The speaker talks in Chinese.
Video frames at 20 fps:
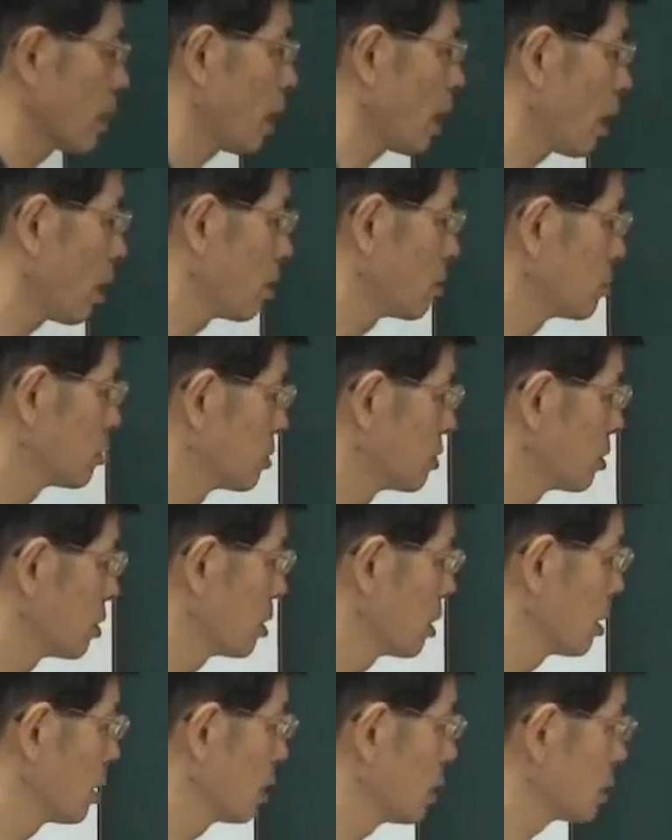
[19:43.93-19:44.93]
啊，
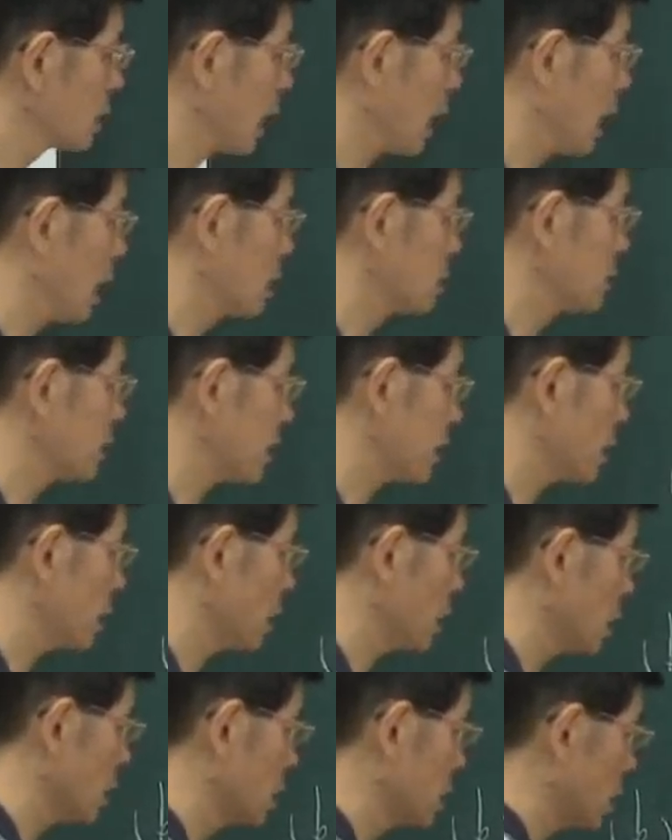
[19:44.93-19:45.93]
那这
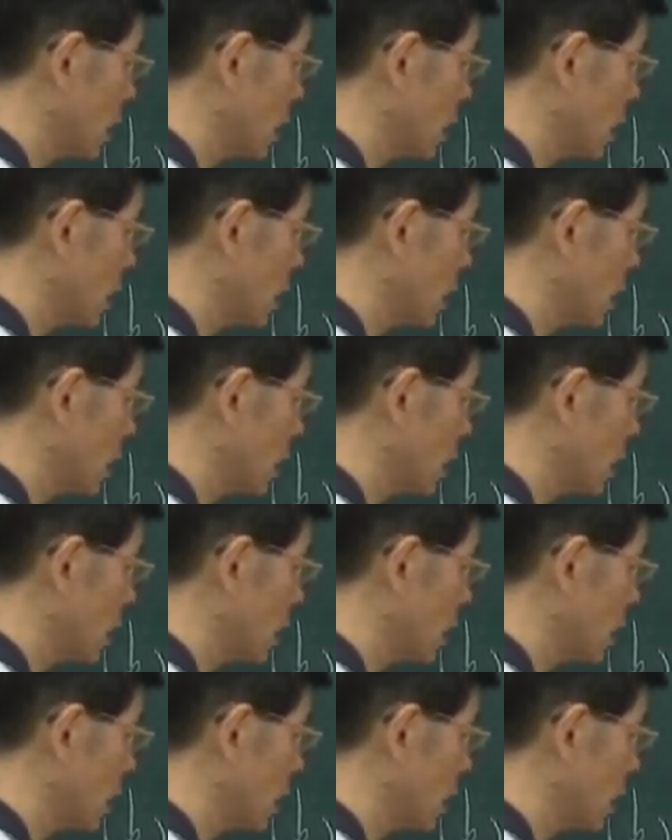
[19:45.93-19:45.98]
个